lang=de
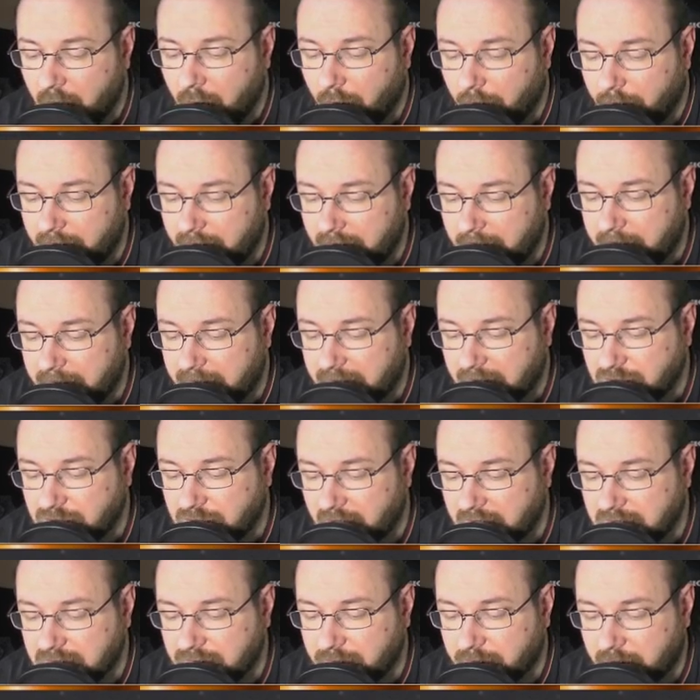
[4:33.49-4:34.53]
Und wenn der Gegner
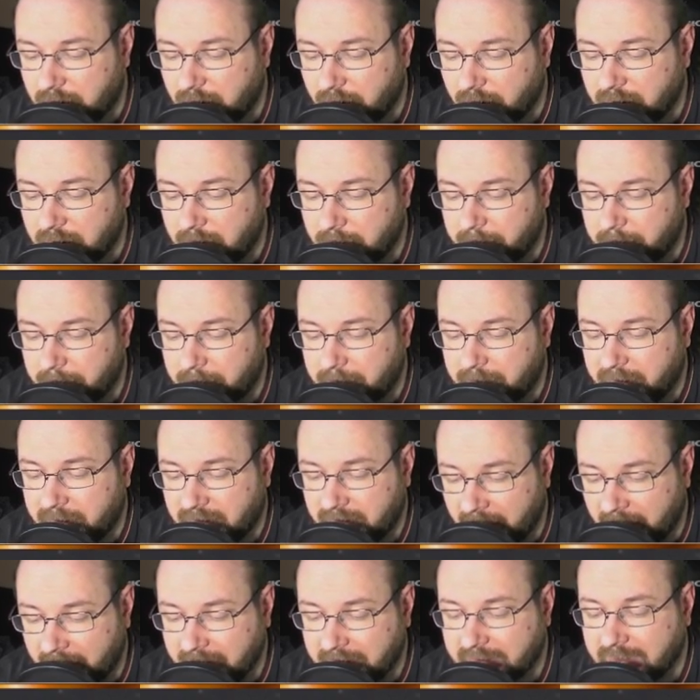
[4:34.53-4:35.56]
Schaden zufügt, können wir eine
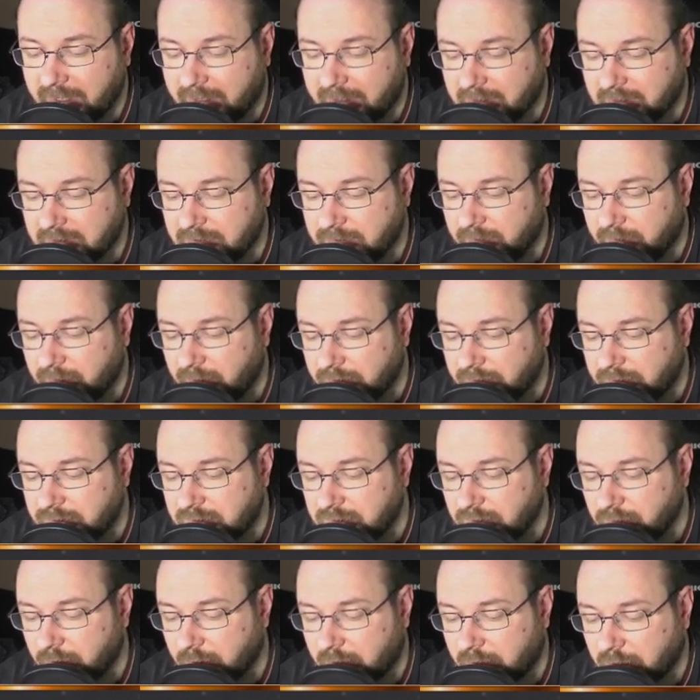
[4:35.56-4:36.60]
Knight-Karte aus dem Friedhof
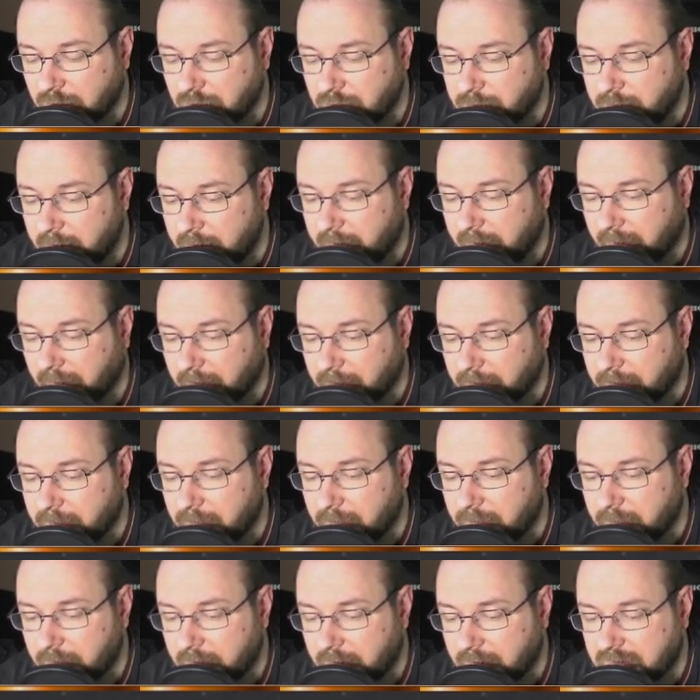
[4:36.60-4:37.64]
zurück ins Spiel bringen.
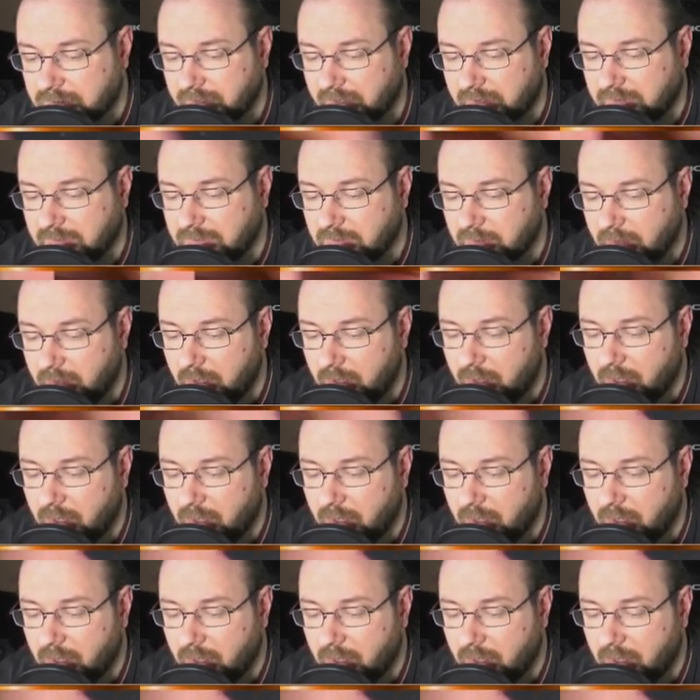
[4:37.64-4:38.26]
Ganz nett.